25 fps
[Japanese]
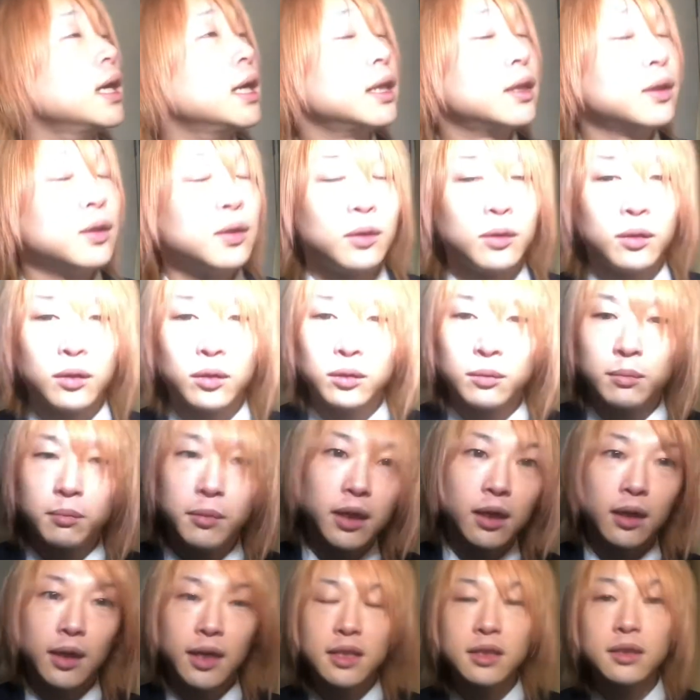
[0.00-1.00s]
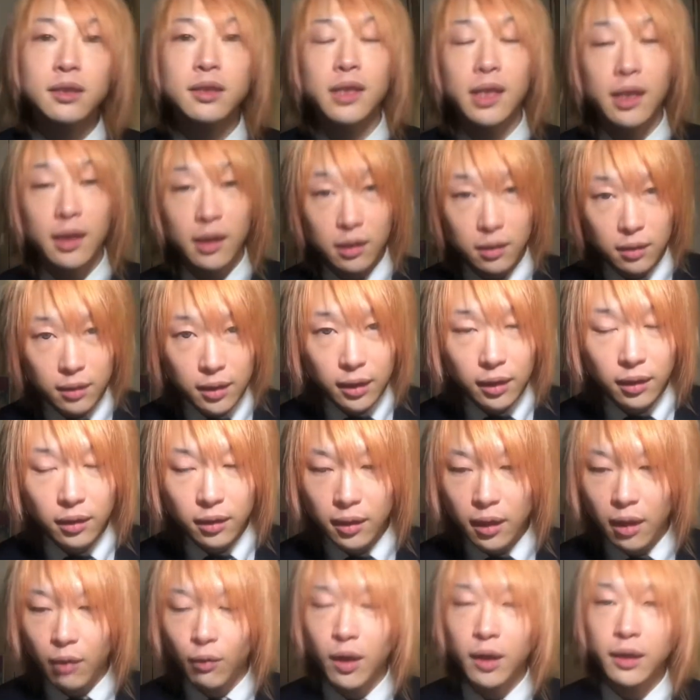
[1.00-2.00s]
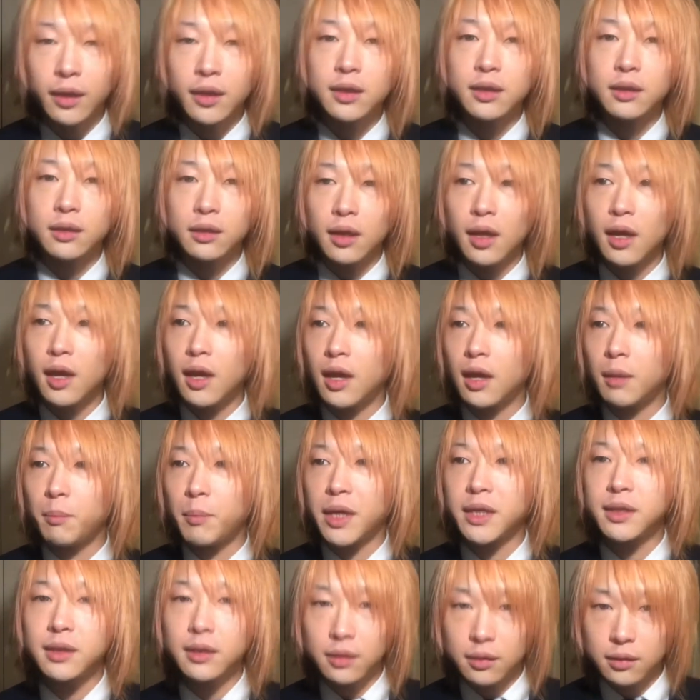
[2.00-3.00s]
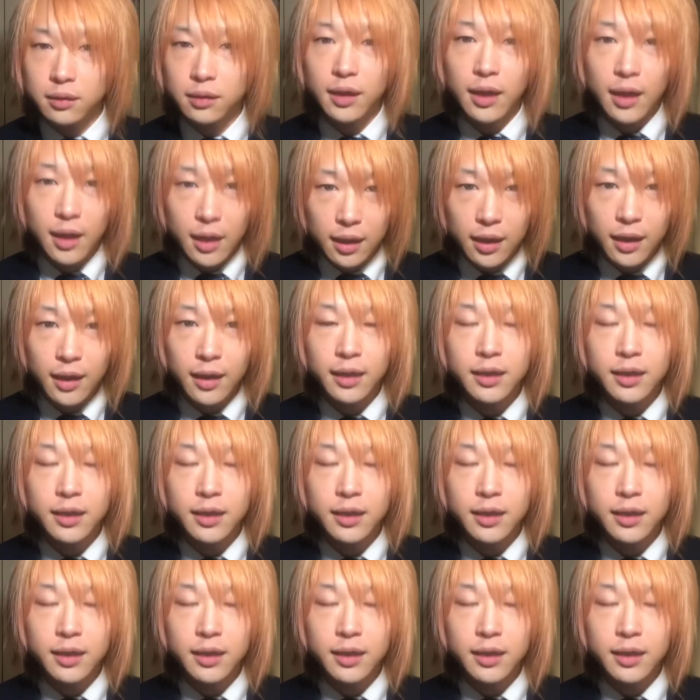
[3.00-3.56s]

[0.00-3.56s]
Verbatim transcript: 外出される方はですね、マスク、手洗い、